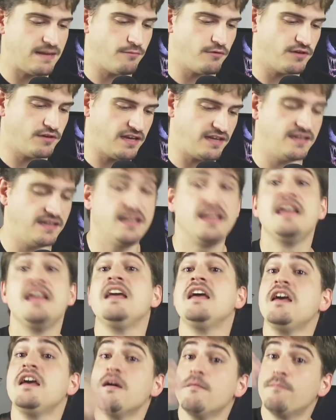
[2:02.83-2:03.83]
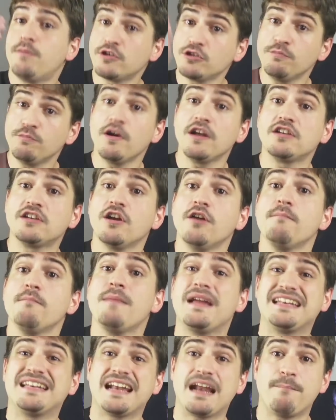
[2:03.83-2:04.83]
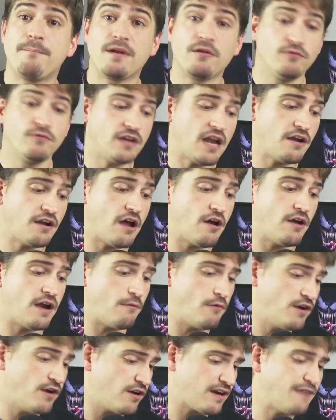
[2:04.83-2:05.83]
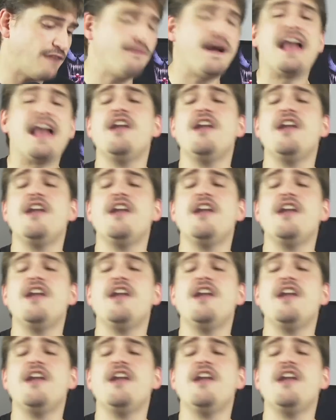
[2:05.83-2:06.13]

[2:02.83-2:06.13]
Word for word: potente. Por supuesto, me estarás preguntando ahora, bueno, Rafa,